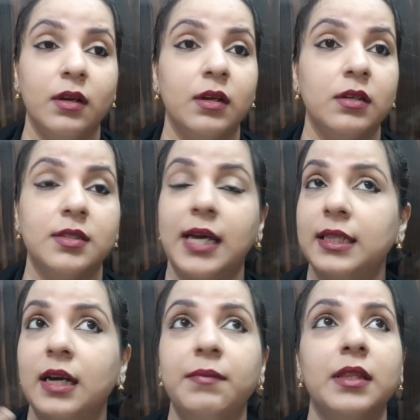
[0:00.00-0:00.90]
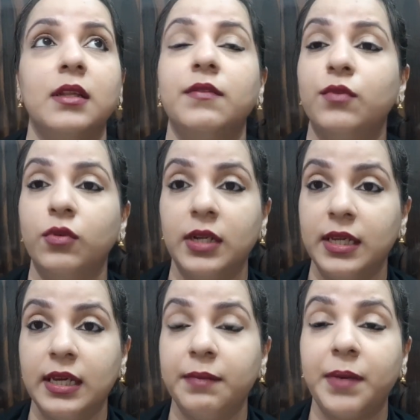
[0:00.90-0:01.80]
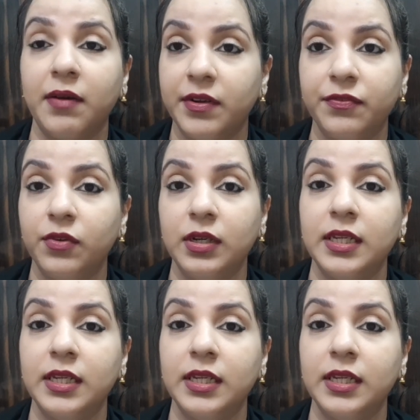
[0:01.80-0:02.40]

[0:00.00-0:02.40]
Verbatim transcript: ज़्यादा मतलब वो नहीं है पावरफुल